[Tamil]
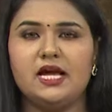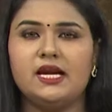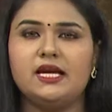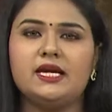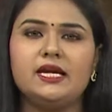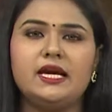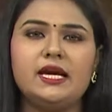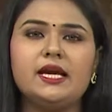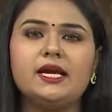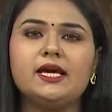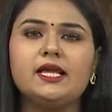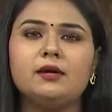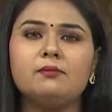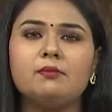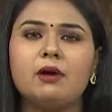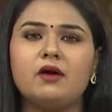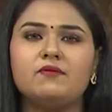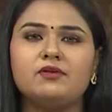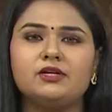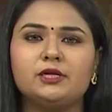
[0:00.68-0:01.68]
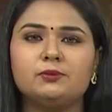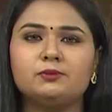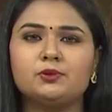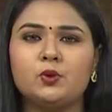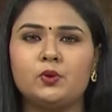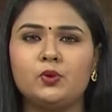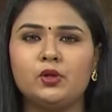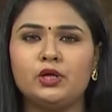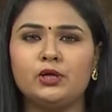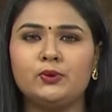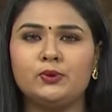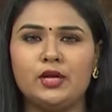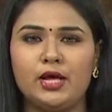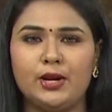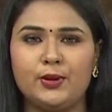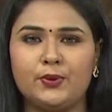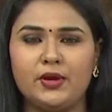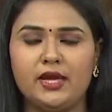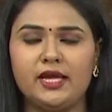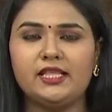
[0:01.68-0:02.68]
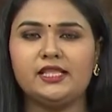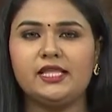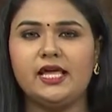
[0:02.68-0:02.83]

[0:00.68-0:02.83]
நீலகிரி மாவட்டம் கூடலூர் அருகே